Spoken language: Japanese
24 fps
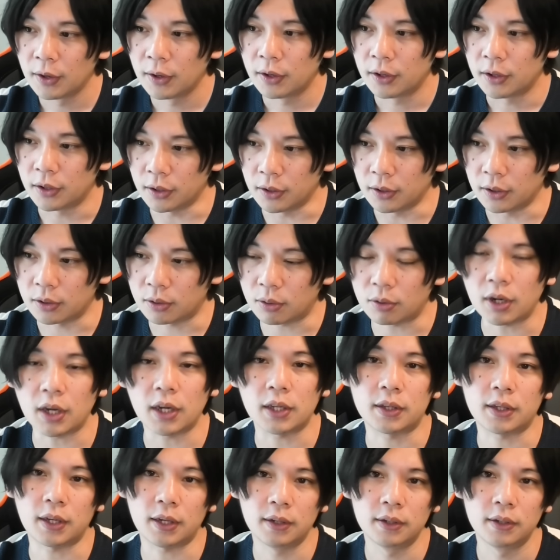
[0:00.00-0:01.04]
うん、来な
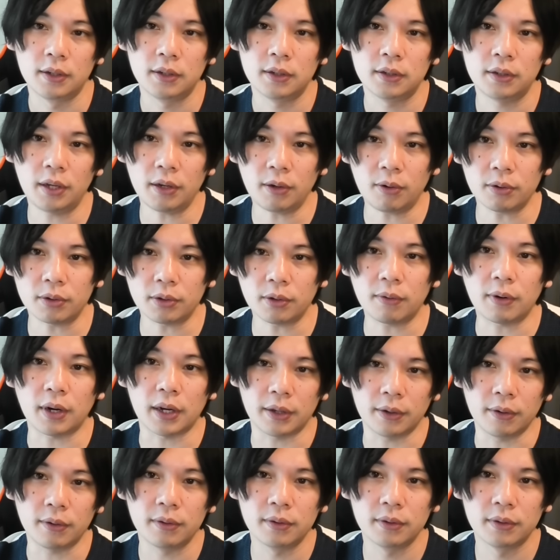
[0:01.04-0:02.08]
かった。ってことは
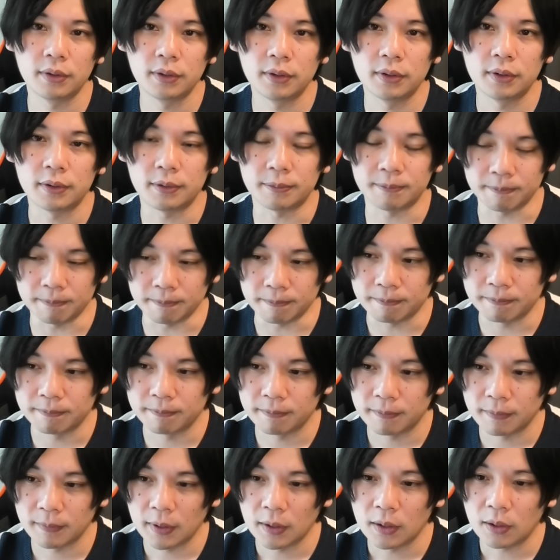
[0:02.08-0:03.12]
よ、うん。
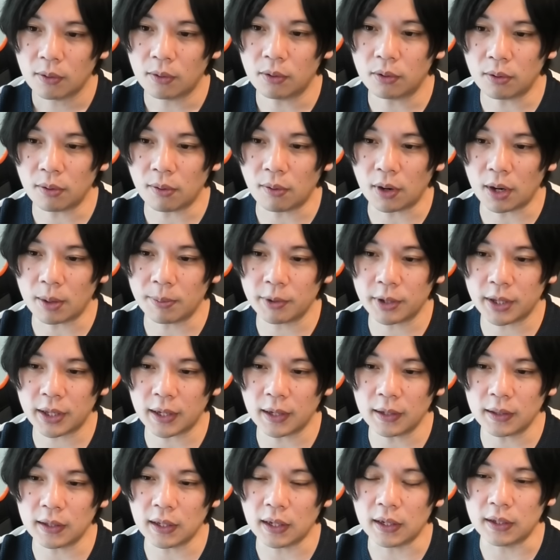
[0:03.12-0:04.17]
このコラボ期
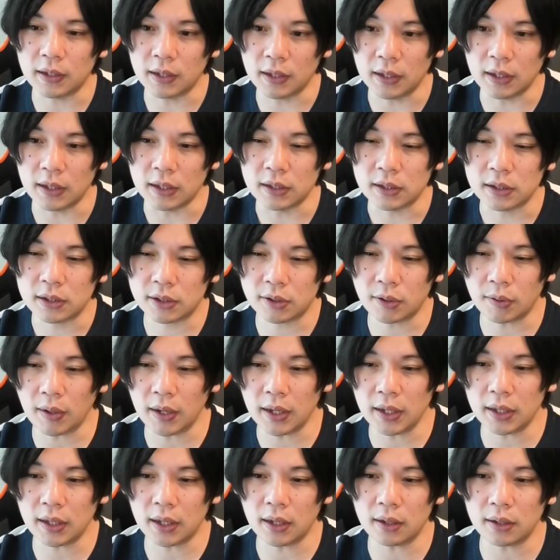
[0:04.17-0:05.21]
間内に、
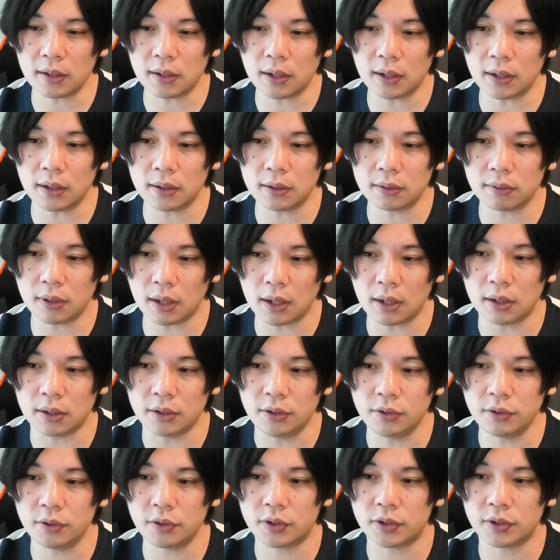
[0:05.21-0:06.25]
ストライカーカードが
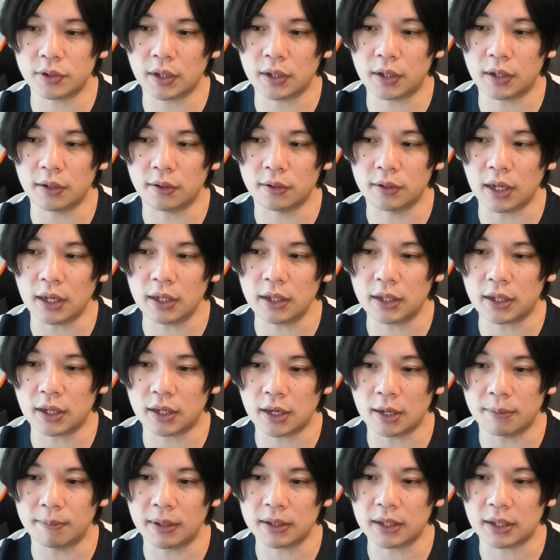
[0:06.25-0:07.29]
入手できる何か
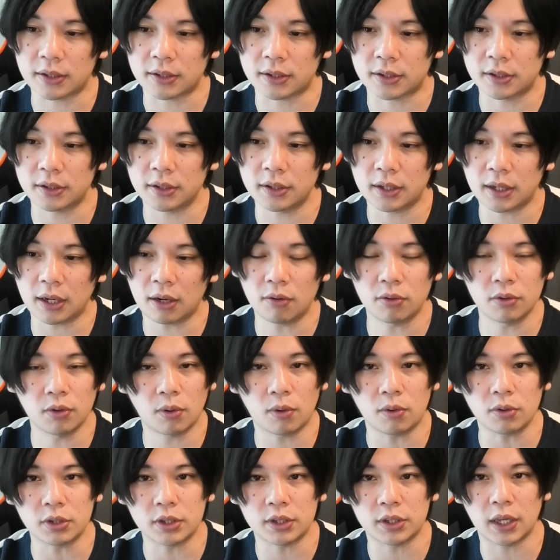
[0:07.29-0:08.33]
がまだ追加を
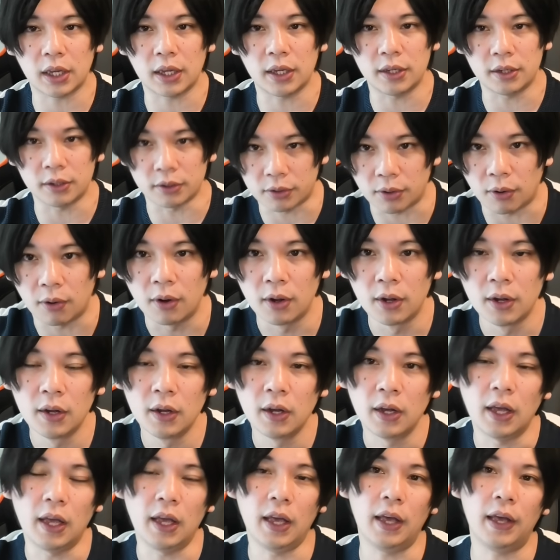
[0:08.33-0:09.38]
残していると、
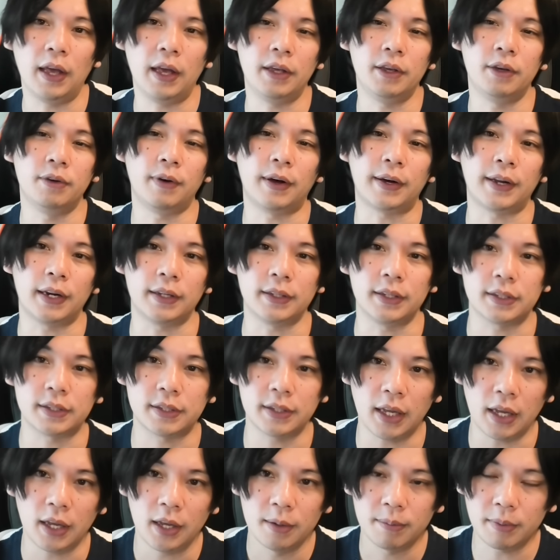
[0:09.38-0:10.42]
えー、いうわけなんです
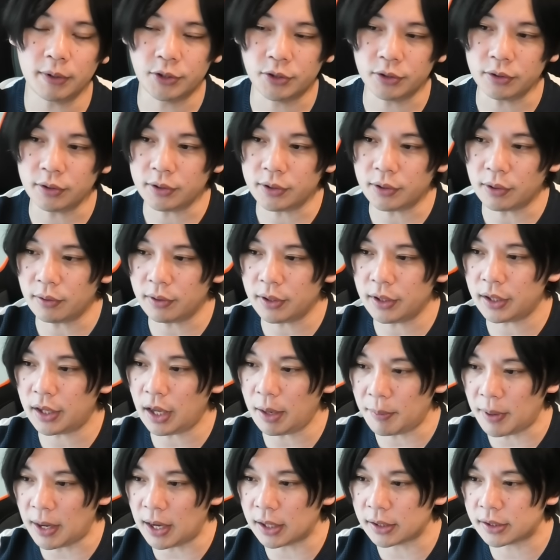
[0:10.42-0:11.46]
ね。まあ、順当にい
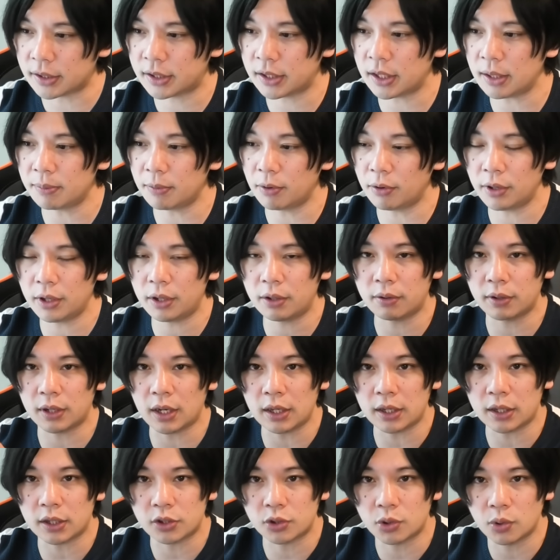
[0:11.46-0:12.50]
けば、次もう一個
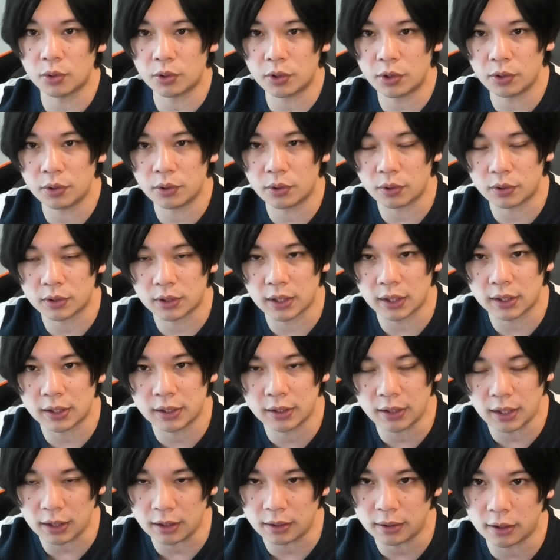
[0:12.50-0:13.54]
何か超究極が
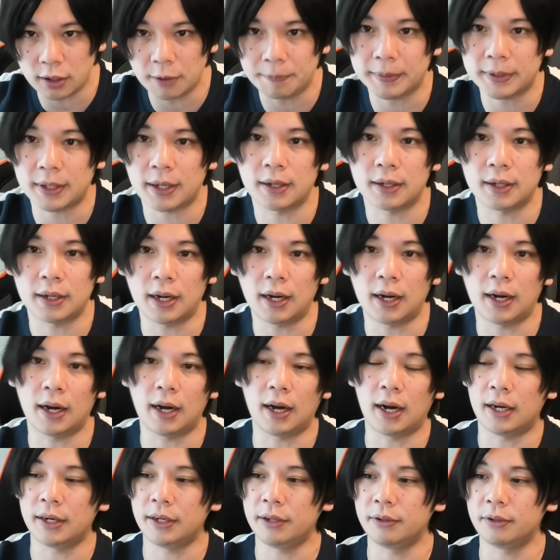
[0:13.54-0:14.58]
来てっていうパターン
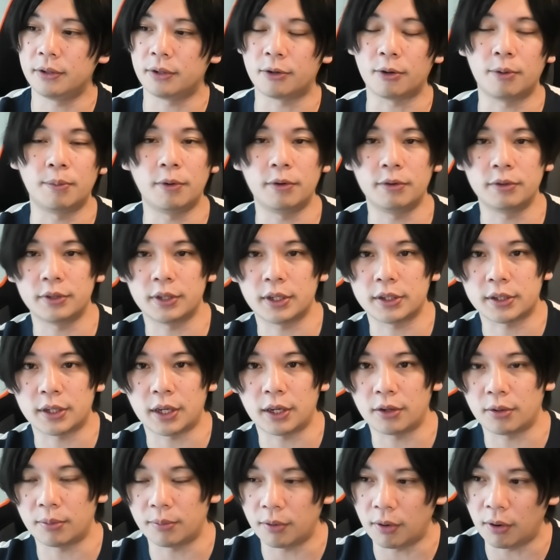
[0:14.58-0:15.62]
があり得ると思うんです
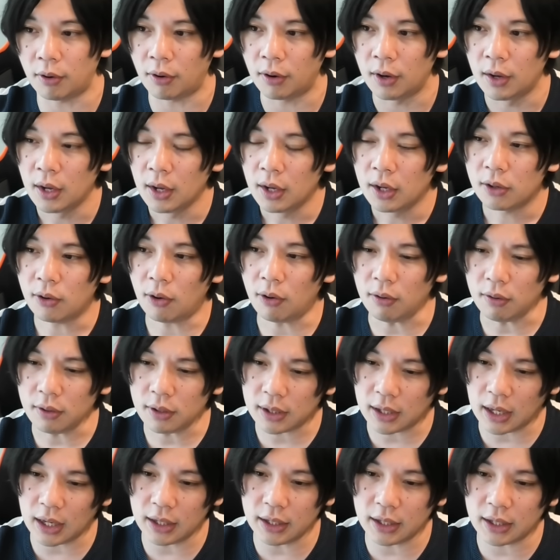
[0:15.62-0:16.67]
けれども、今
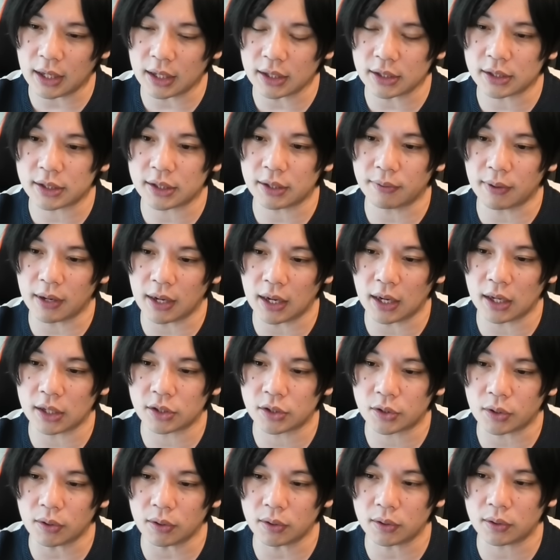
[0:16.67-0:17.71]
回に関しては、
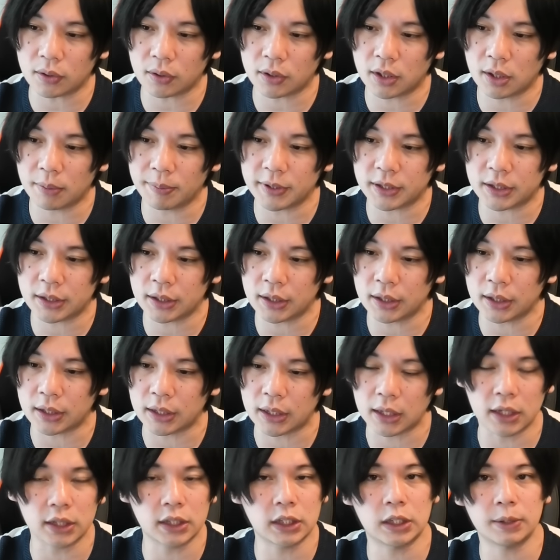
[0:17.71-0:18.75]
ちょっと厳しい
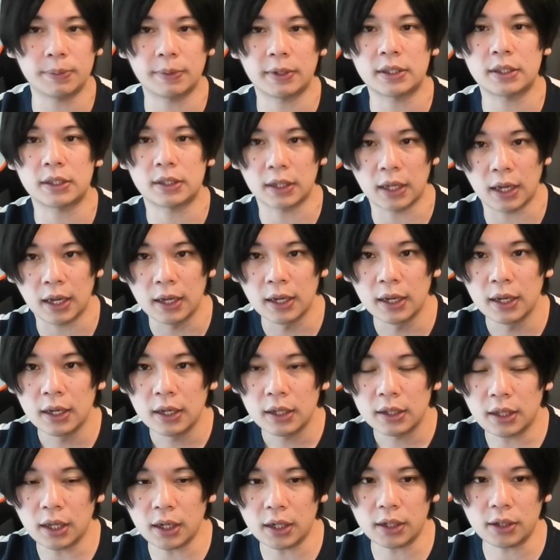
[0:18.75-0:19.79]
気がしますね。
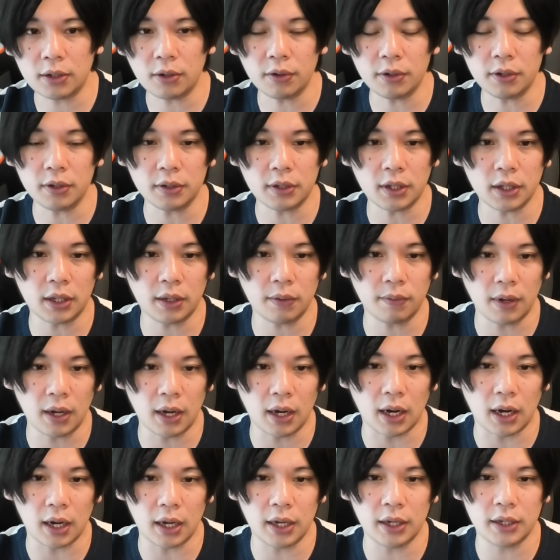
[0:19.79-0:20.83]
敵という敵
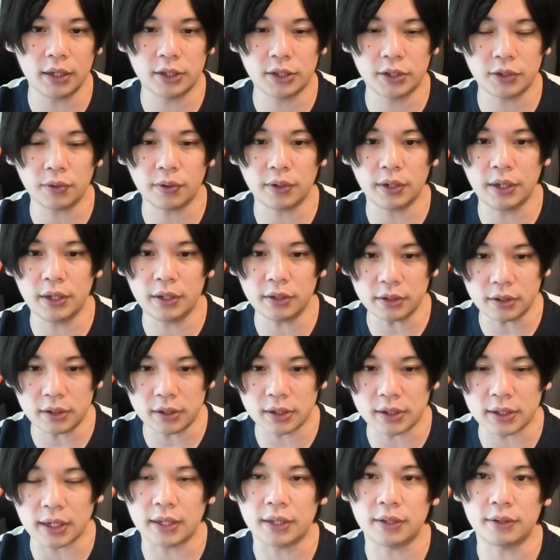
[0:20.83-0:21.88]
は、えー、一応いるっ
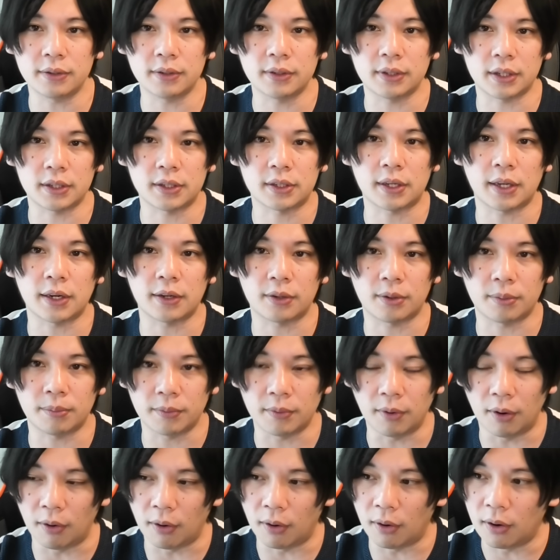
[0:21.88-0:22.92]
ちゃいるんですけれど
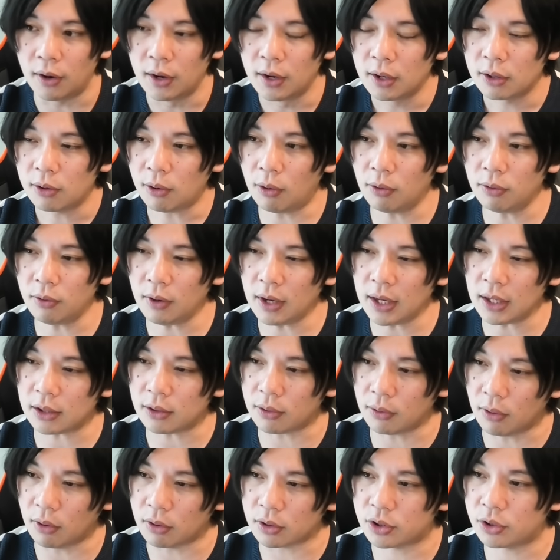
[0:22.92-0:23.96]
も、この
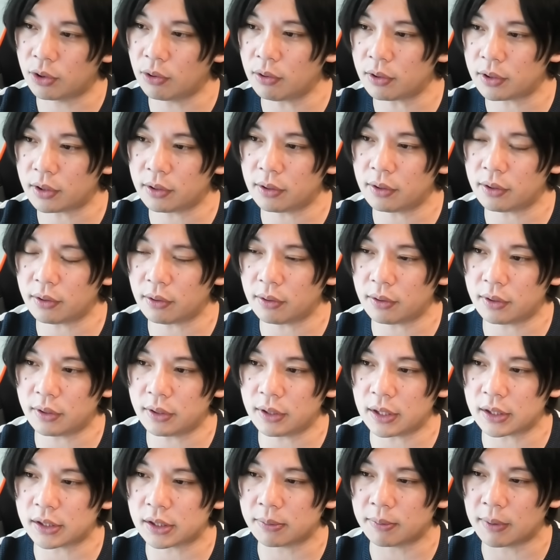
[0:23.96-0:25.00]
後、超究極
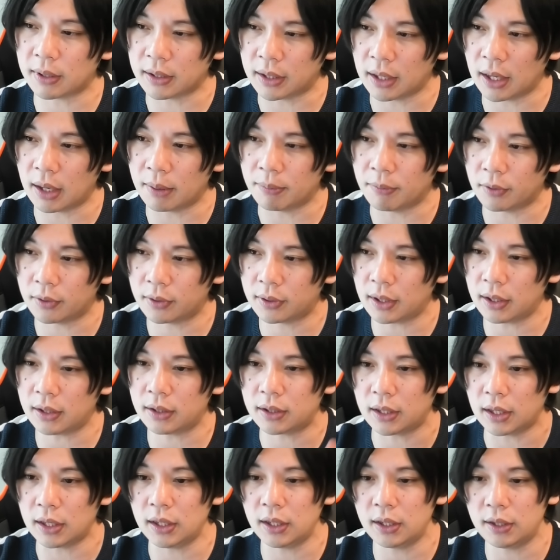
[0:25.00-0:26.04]
クラスまで持ってっ
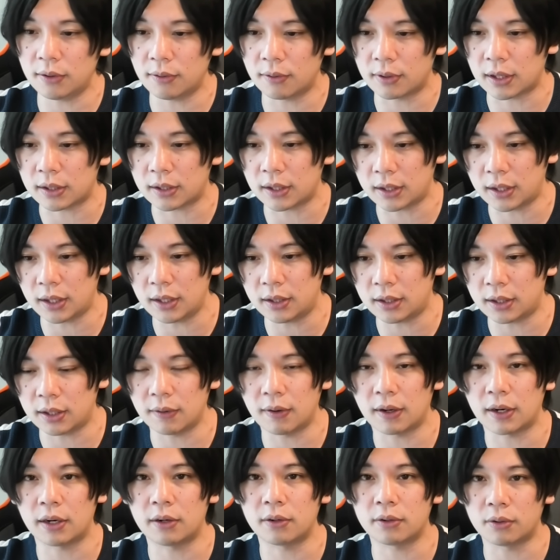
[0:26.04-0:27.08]
ていいような敵って言
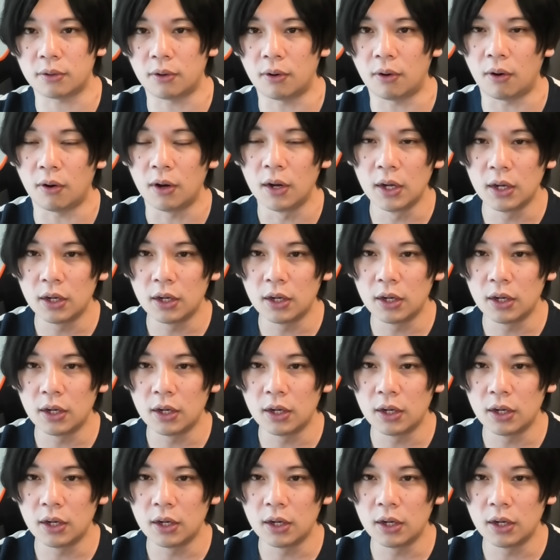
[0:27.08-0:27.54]
われると、